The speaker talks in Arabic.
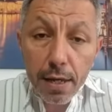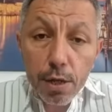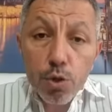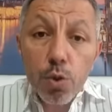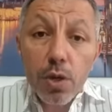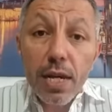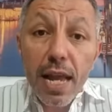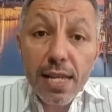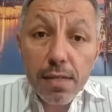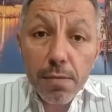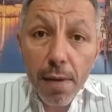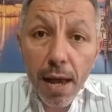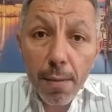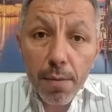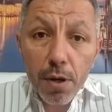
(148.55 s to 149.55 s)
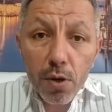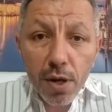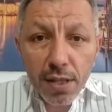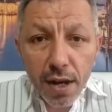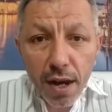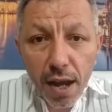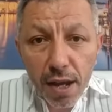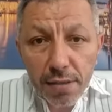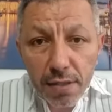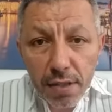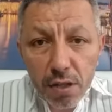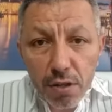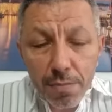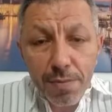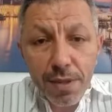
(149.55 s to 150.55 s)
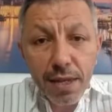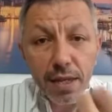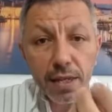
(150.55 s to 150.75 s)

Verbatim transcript: شو اللي لازم أعمله أنا راح أعطيكم